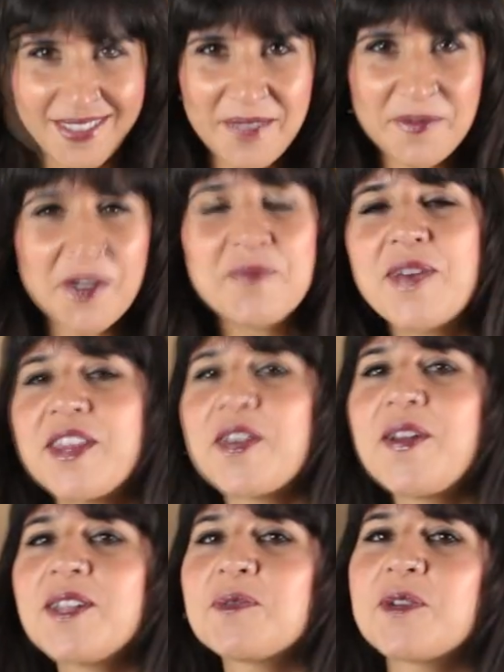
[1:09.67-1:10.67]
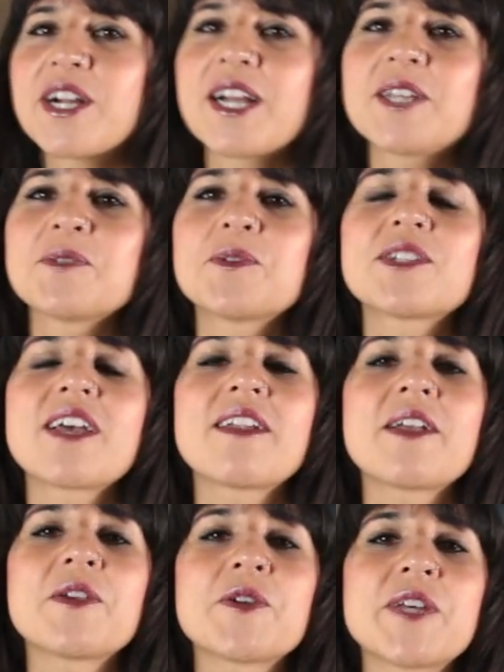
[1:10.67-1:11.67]
En promedio, las mujeres
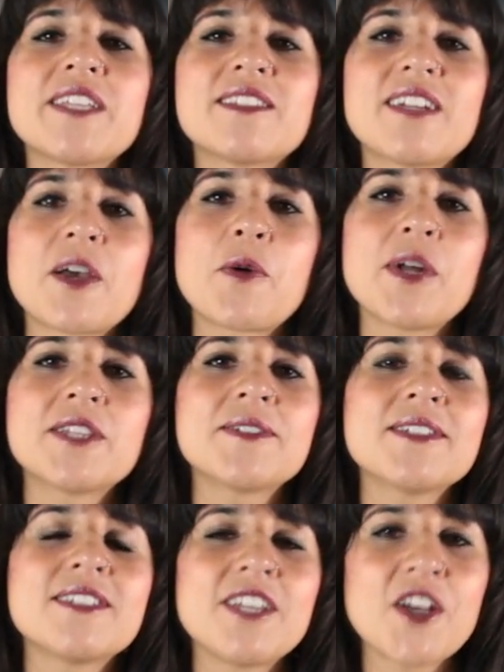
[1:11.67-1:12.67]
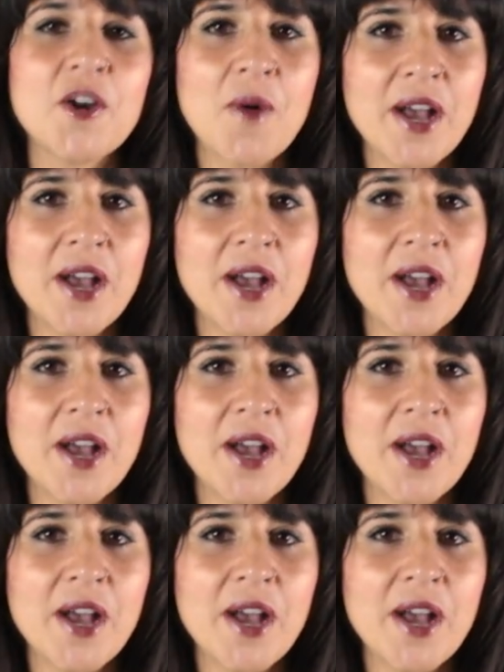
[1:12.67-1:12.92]
buscan ayuda entre 4 y 5